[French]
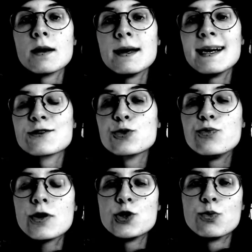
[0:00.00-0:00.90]
À ce
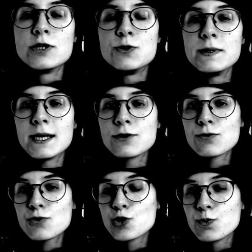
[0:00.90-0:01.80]
point de mon
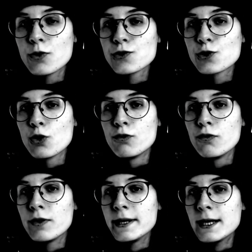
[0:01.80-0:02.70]
explication, je pense que vous
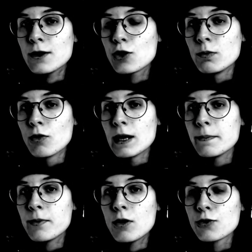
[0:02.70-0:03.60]
voyez comment
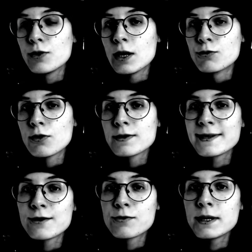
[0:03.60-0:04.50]
l'apport de la role
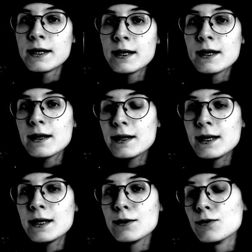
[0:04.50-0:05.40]
Theory
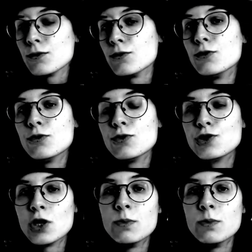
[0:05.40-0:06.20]
et de John